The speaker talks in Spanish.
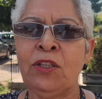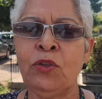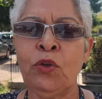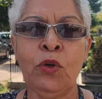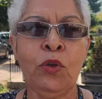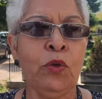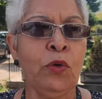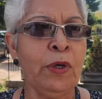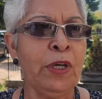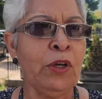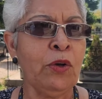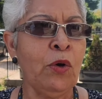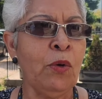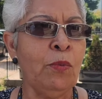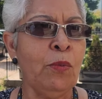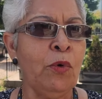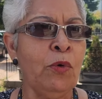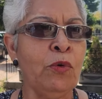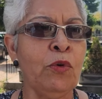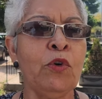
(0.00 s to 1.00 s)
Todo es
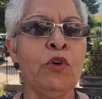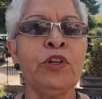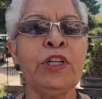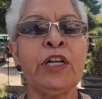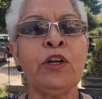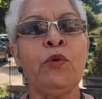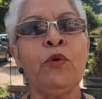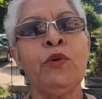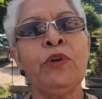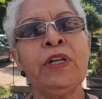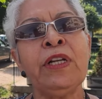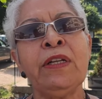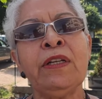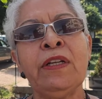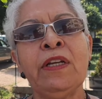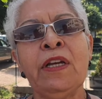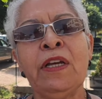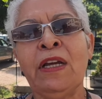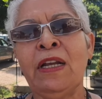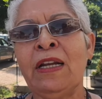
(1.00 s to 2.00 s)
como un corre-corre.
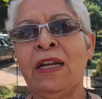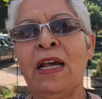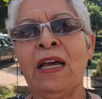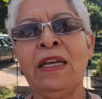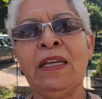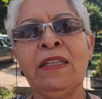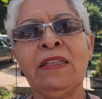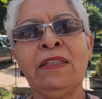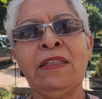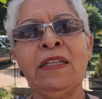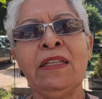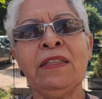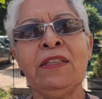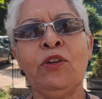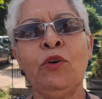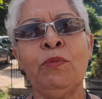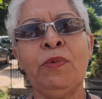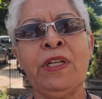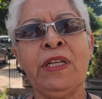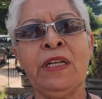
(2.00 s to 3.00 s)
La gente
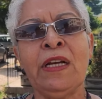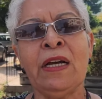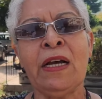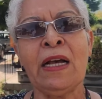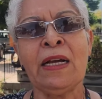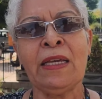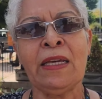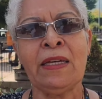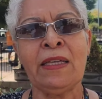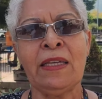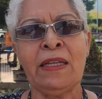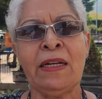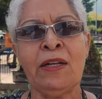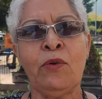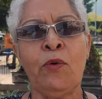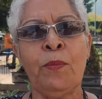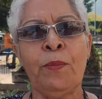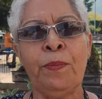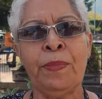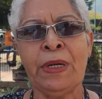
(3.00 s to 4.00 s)
te obliga a que quiere
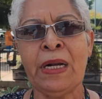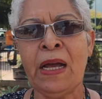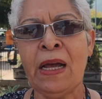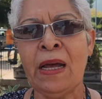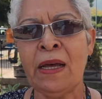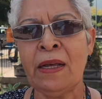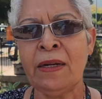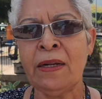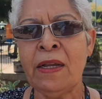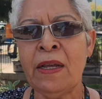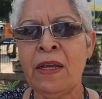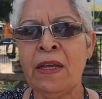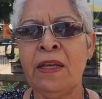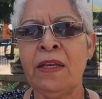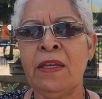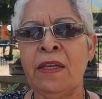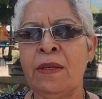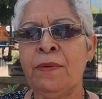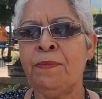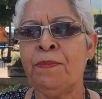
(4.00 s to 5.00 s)
comprar
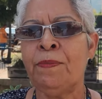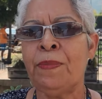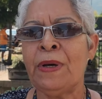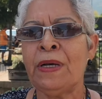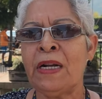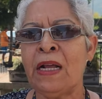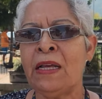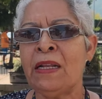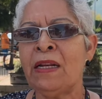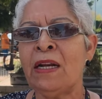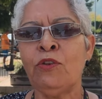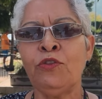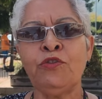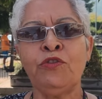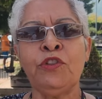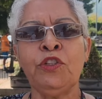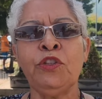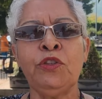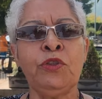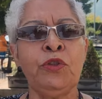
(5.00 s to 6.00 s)
y para ir a los
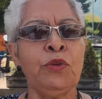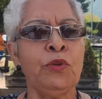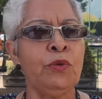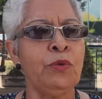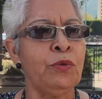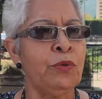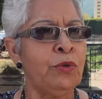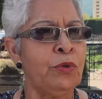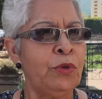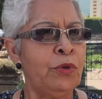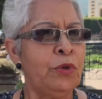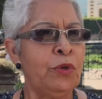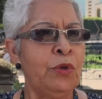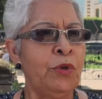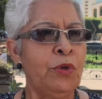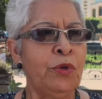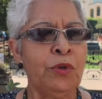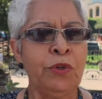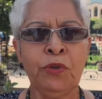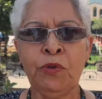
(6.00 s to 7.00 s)
sitios
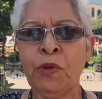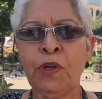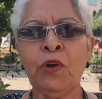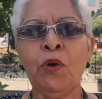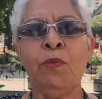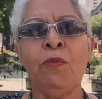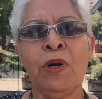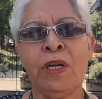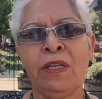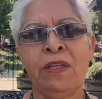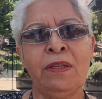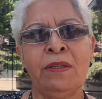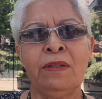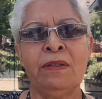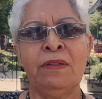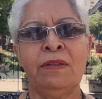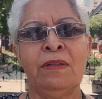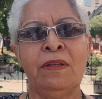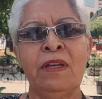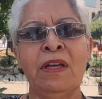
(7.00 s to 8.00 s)
no es como aquí
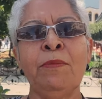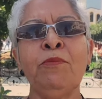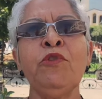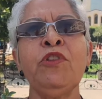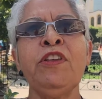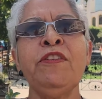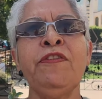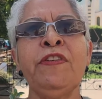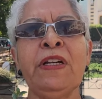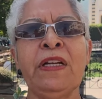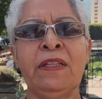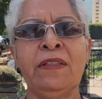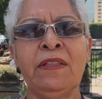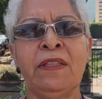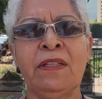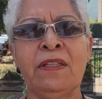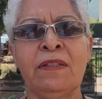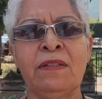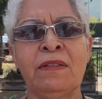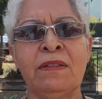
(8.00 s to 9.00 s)
es muy diferente.